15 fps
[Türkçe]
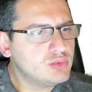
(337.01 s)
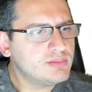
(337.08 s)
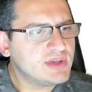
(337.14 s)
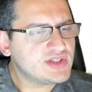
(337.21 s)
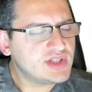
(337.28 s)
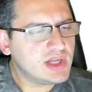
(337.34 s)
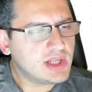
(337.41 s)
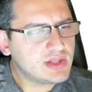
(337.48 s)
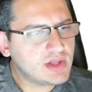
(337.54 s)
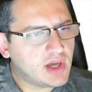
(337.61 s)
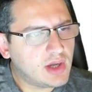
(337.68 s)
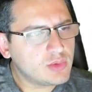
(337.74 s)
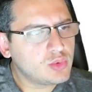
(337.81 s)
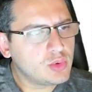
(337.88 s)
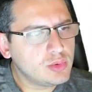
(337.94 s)
mesela
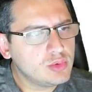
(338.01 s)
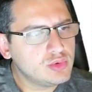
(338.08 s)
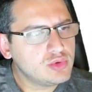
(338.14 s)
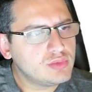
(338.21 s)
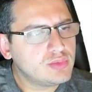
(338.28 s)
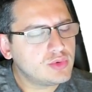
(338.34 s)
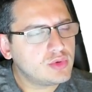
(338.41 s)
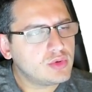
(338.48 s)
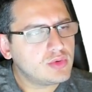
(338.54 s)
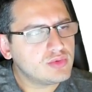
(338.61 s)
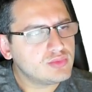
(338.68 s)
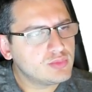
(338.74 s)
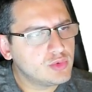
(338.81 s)
daha doluydu bu.